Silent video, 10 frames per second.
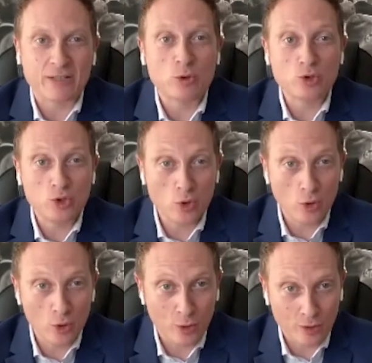non
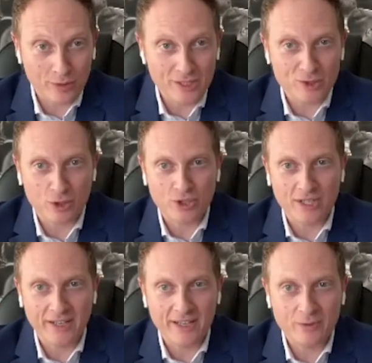solo i
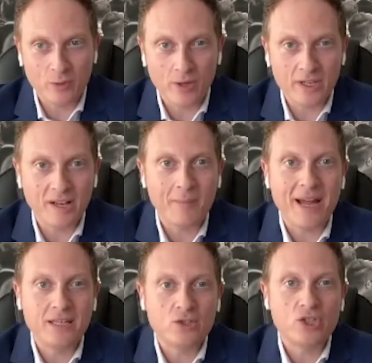social network,
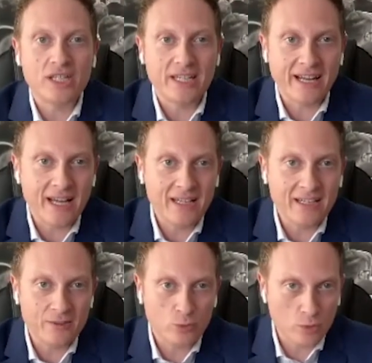ma in
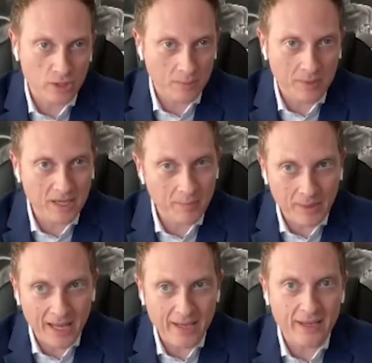generale tutti i big
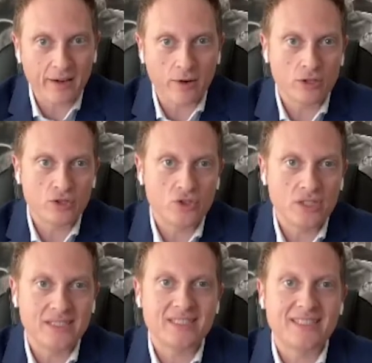player
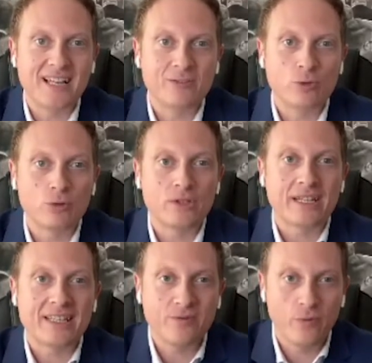oggi si stanno
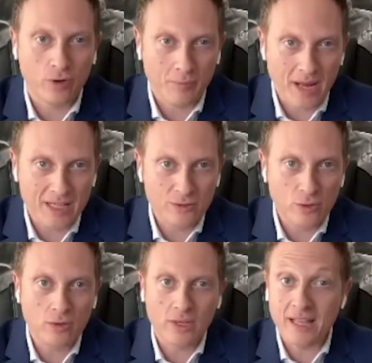
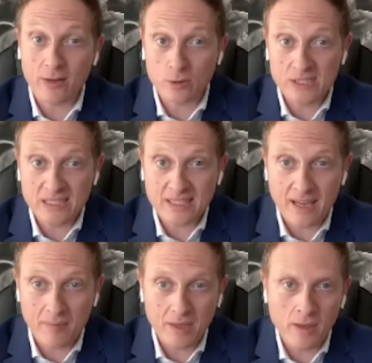trasformando in
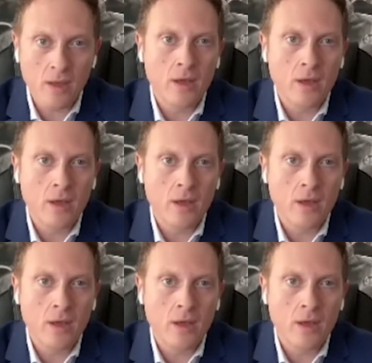ecosistemi